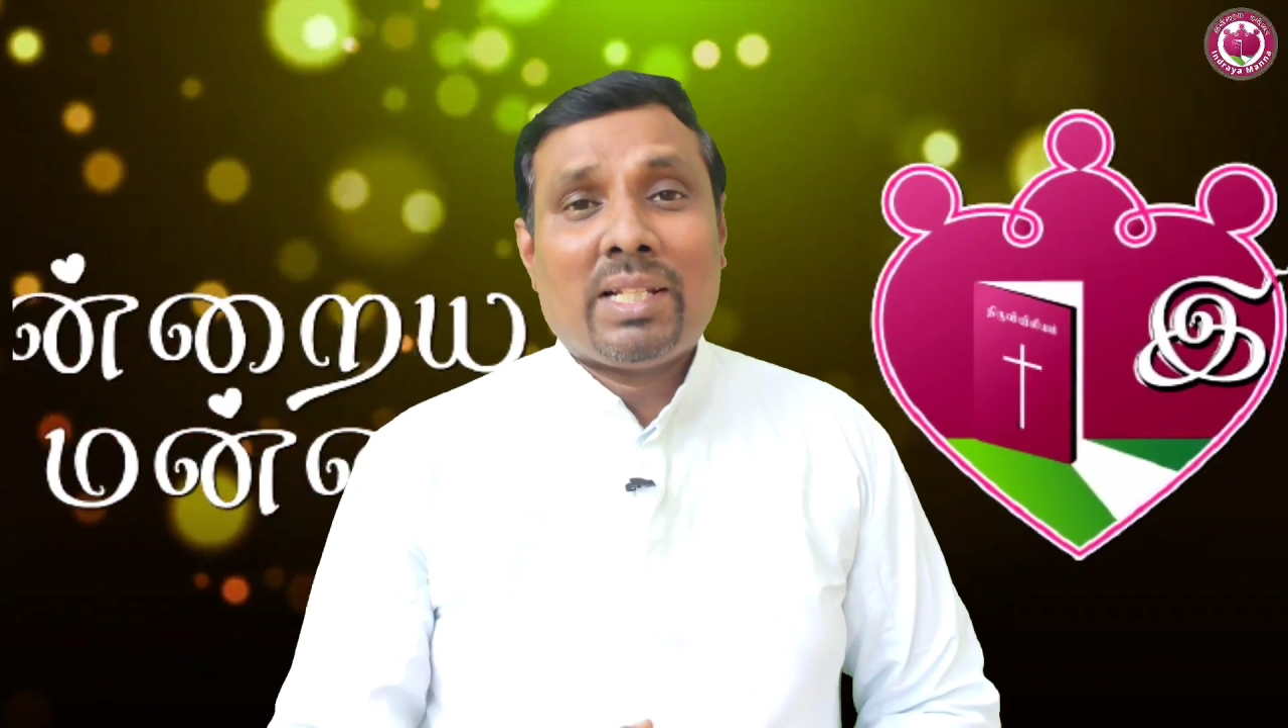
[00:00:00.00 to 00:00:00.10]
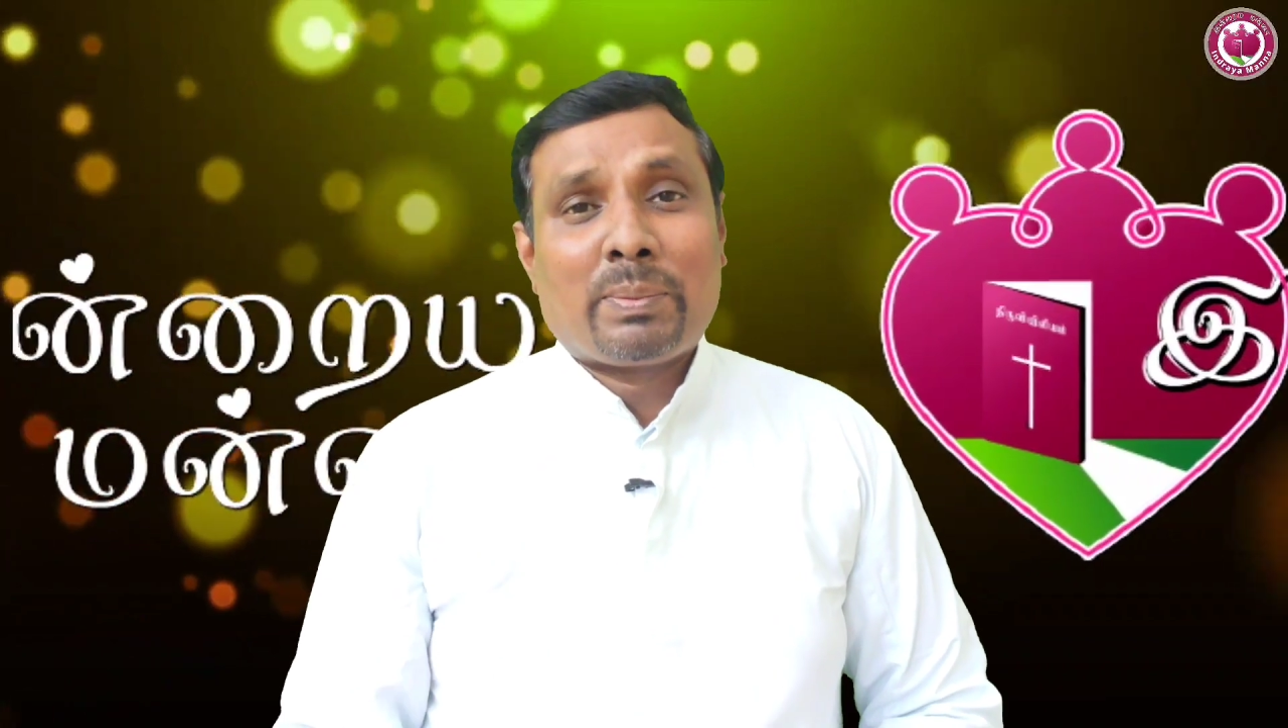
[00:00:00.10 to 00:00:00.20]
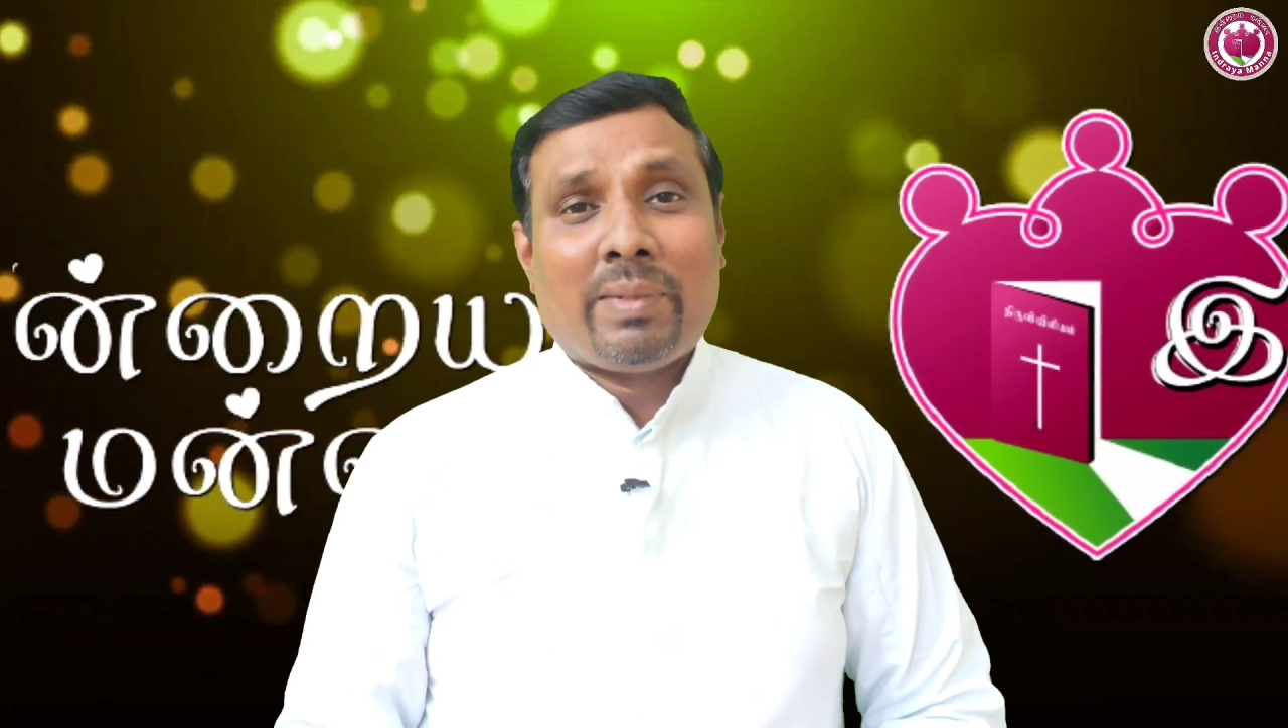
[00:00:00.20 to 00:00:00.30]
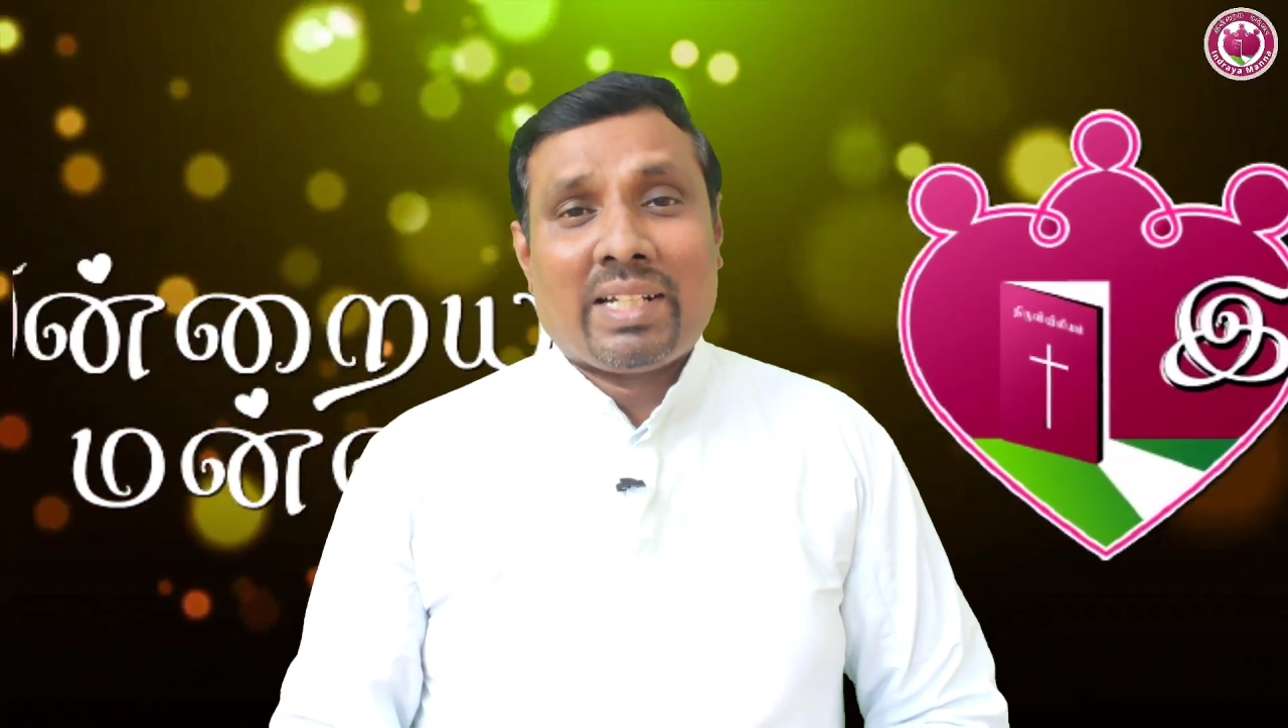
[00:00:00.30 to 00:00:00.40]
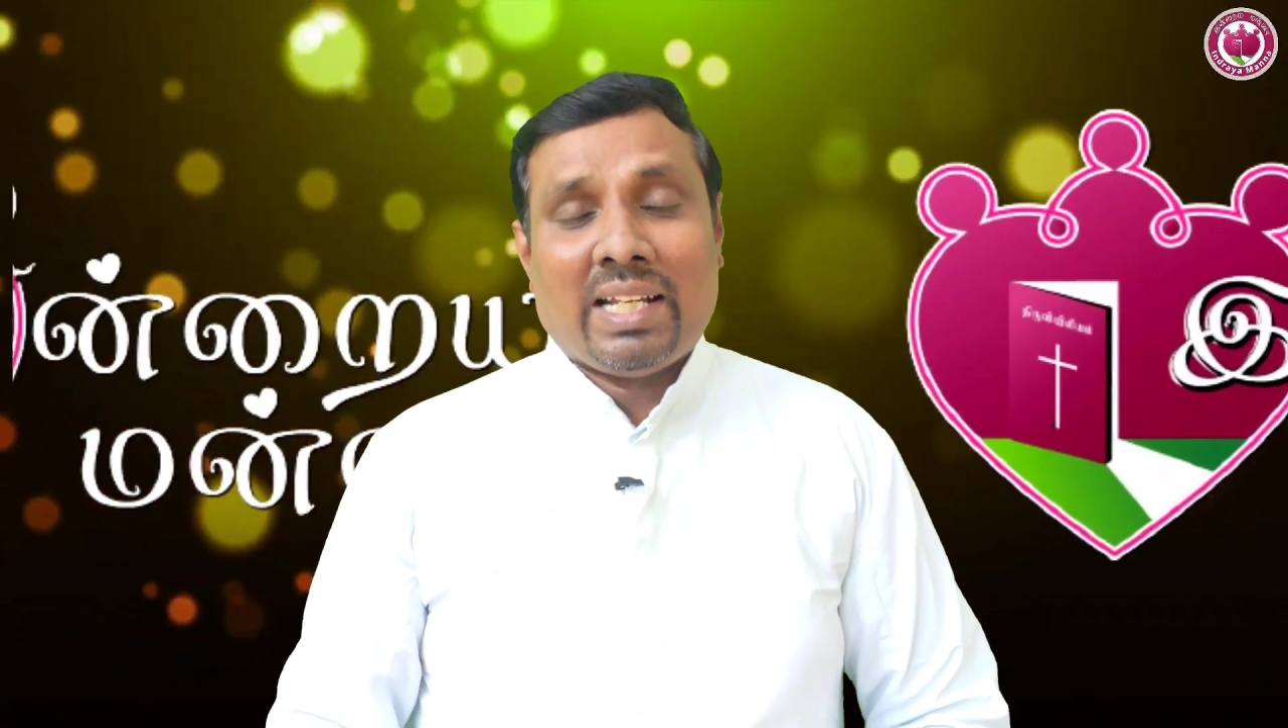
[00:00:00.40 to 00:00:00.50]

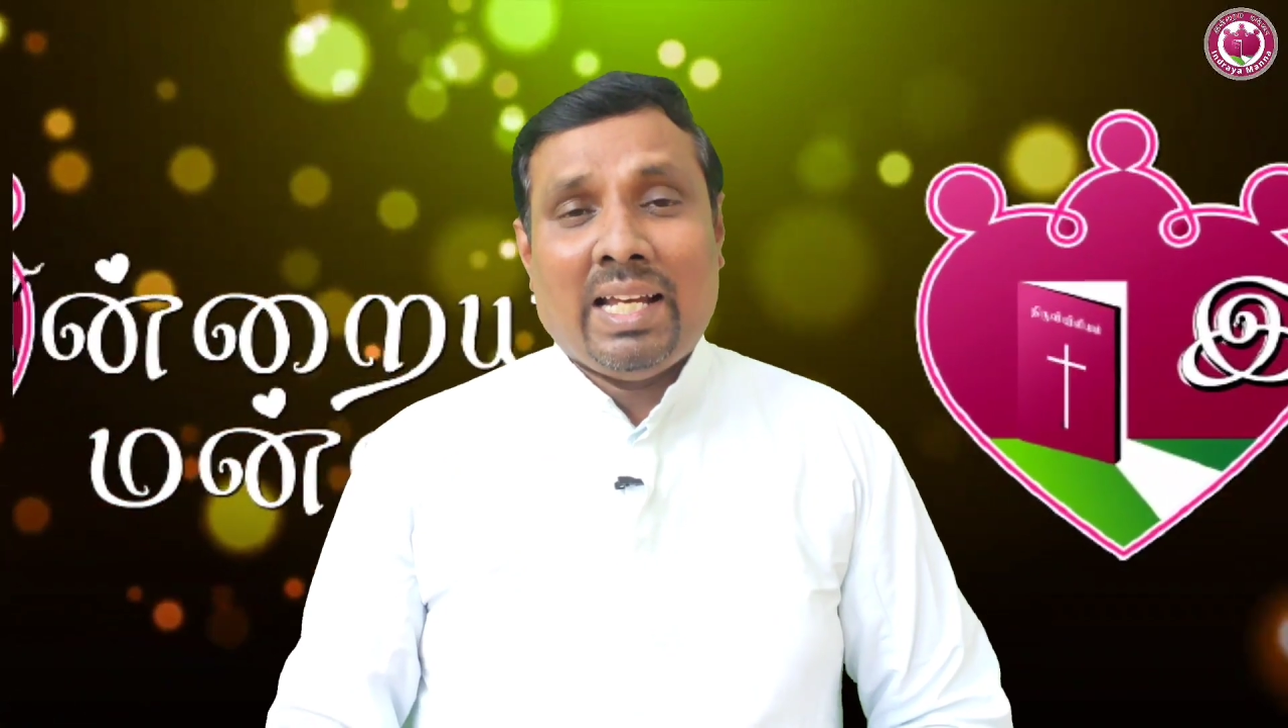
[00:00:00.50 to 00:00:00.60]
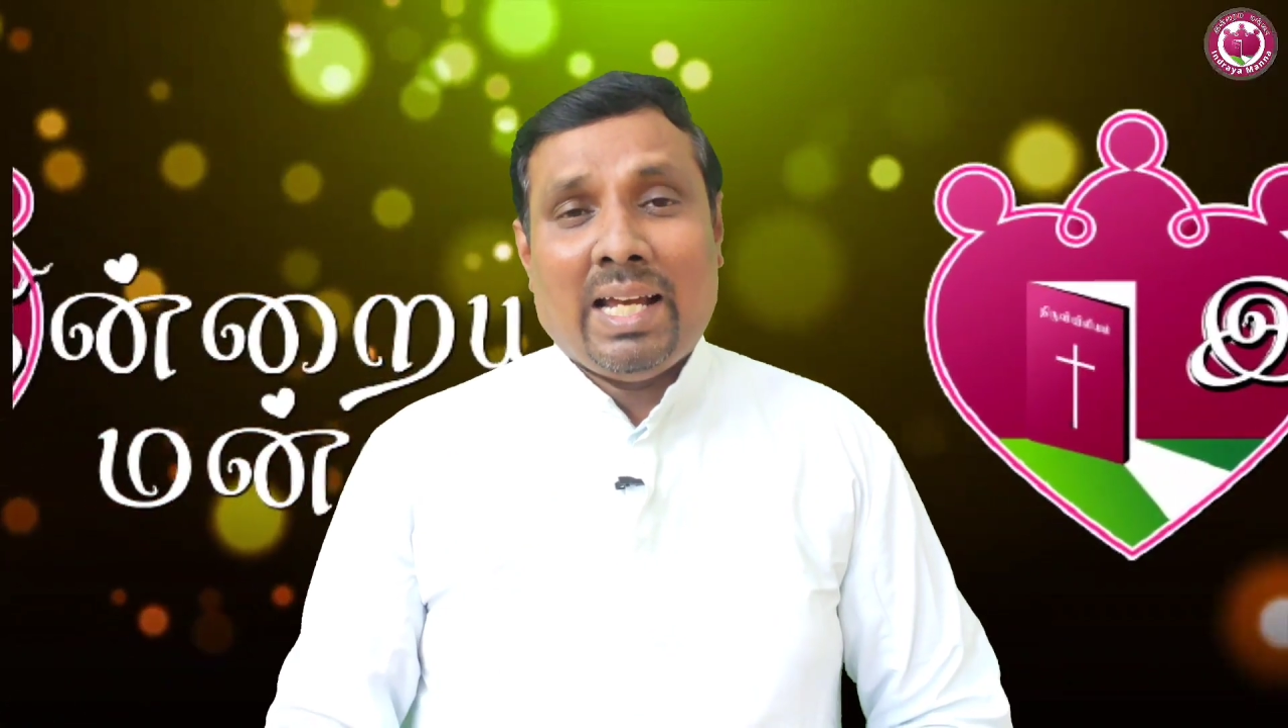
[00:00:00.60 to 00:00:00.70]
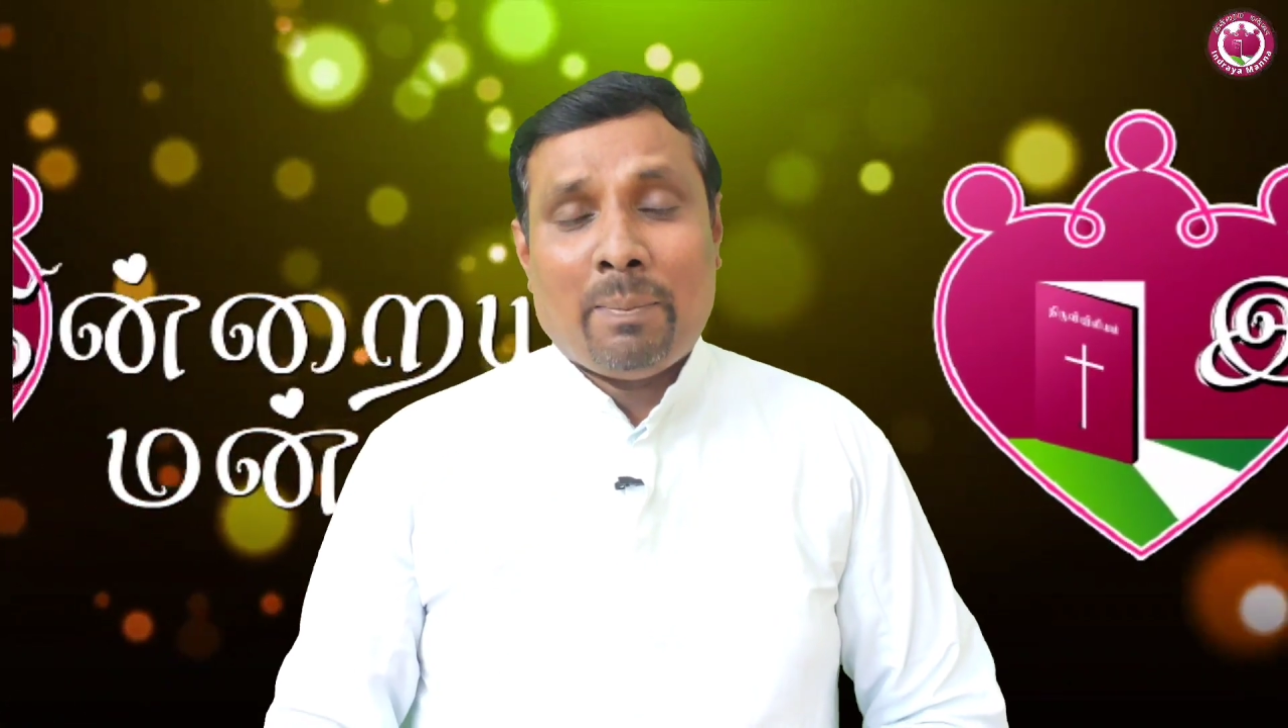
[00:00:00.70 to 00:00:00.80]
பிளஸ் பண்ணுங்க